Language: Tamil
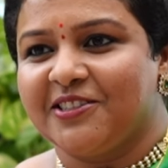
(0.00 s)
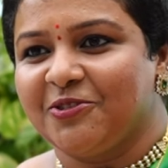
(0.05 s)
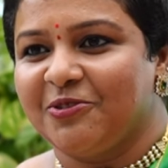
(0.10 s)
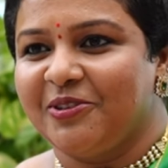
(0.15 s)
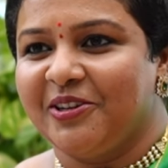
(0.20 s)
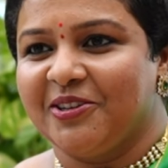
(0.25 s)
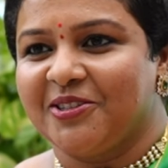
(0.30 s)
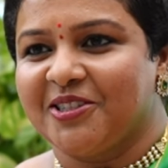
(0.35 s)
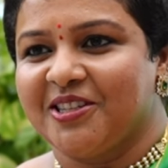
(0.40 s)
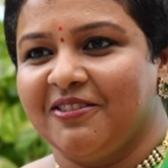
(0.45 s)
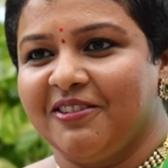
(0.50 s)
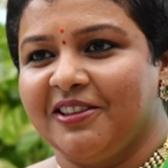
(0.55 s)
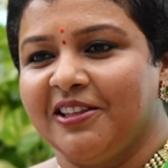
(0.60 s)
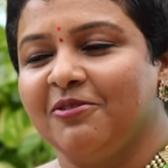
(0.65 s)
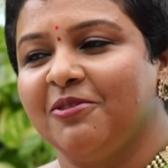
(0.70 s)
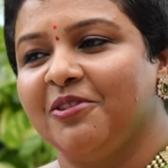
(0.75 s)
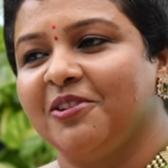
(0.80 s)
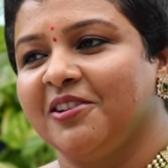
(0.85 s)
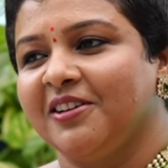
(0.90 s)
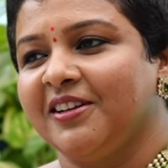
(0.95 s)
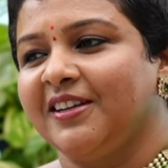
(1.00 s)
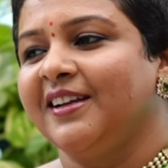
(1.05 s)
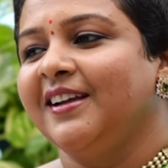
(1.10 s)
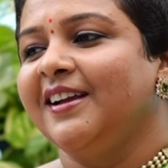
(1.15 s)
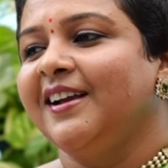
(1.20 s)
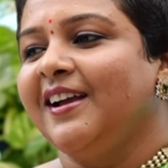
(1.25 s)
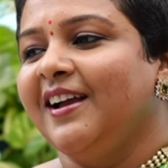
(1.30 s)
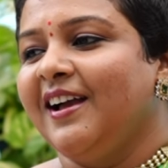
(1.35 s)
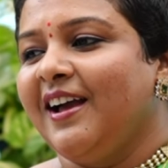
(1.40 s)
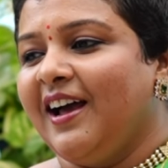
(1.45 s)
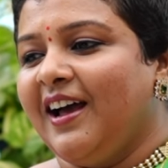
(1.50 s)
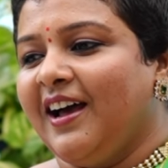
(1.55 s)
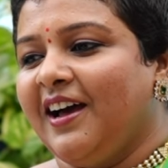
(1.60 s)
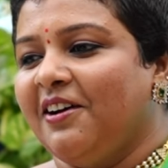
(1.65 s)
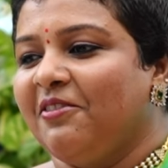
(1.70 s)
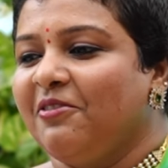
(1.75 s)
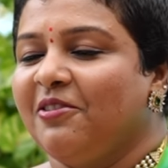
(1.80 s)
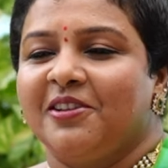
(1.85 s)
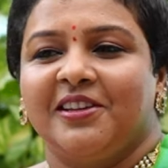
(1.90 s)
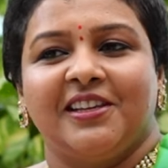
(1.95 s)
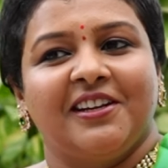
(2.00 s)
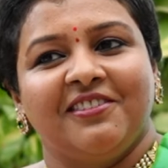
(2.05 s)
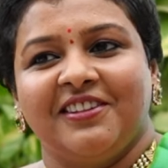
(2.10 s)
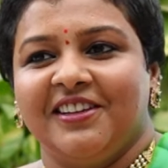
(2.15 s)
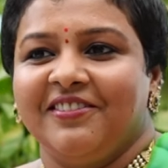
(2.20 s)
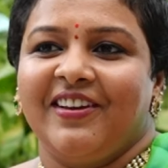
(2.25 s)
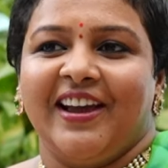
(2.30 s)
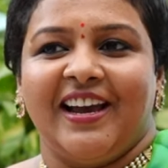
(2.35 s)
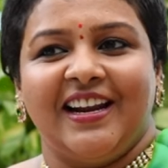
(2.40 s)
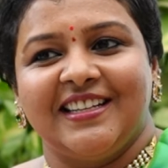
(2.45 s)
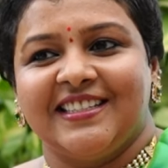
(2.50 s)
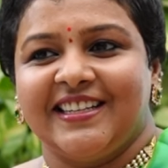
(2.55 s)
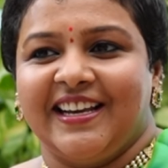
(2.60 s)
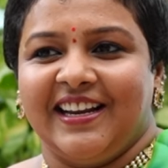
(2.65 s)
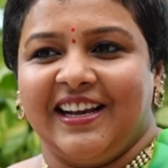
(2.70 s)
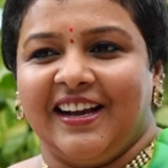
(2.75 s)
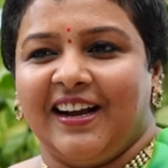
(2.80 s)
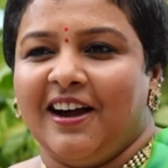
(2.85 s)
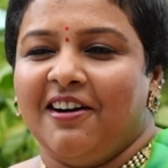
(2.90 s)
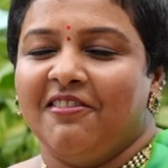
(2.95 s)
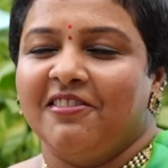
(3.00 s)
ஸ்டூடியோஸில் வந்து ஒரு ஒருத்தர் வந்து வேலை செய்கிறாங்க